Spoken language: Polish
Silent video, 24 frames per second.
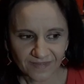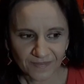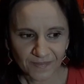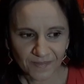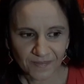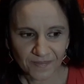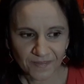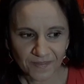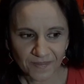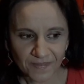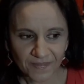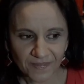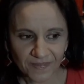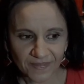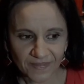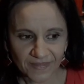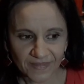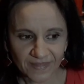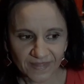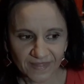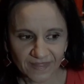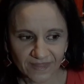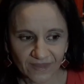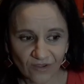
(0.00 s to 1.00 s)

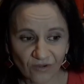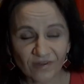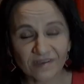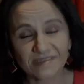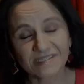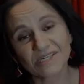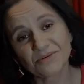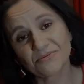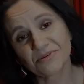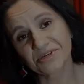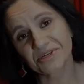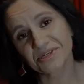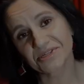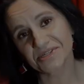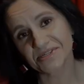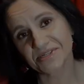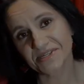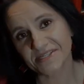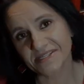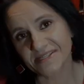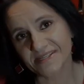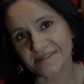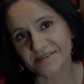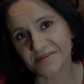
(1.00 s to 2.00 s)
Mm, okazało się, że
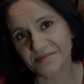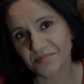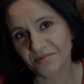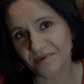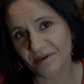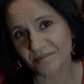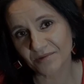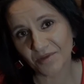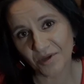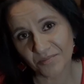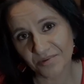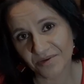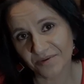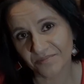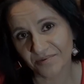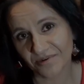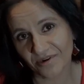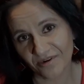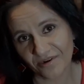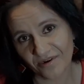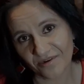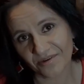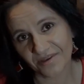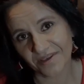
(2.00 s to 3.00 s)
niestety byłam dobrym
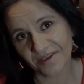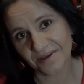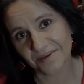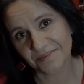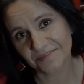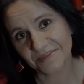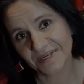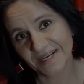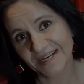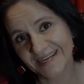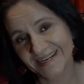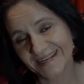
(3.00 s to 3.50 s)
prorokiem,